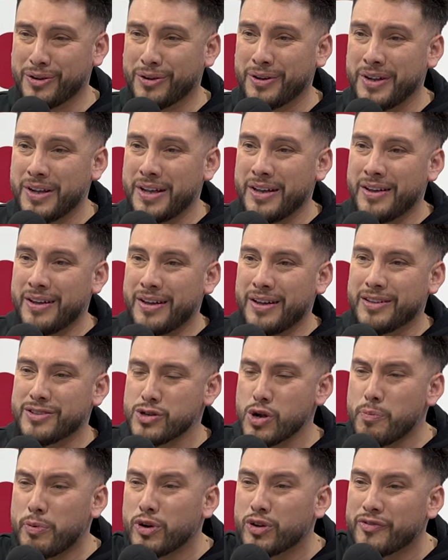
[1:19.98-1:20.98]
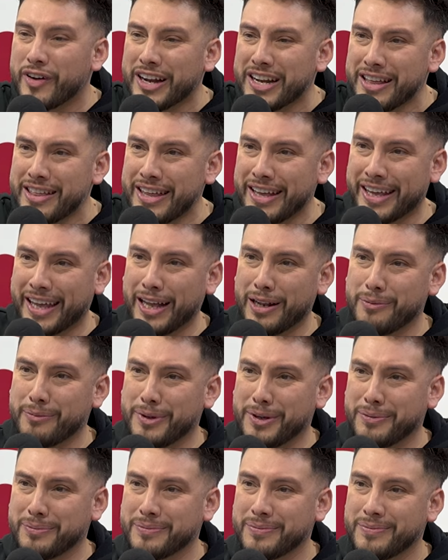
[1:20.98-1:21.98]
Está bonito. La urbana de Kelme.
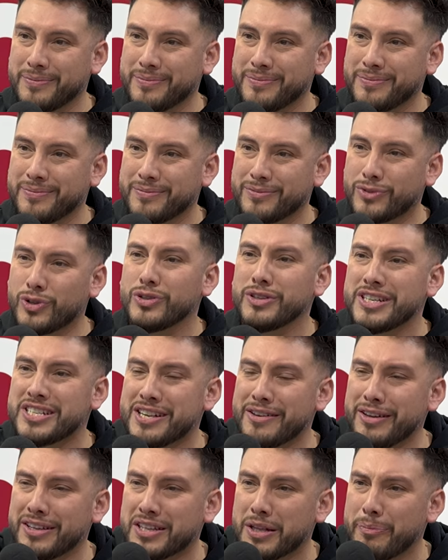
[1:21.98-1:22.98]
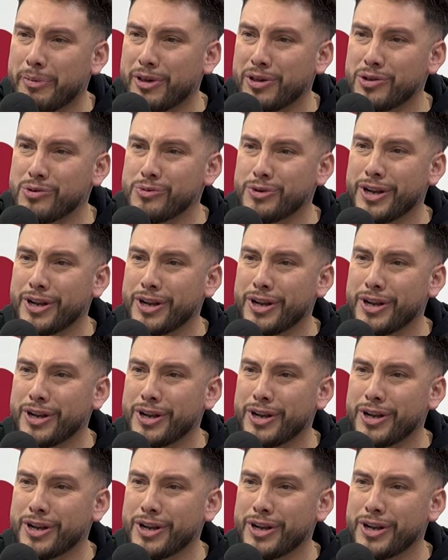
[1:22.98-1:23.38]
Calentito. ¿Dónde se viste Pedro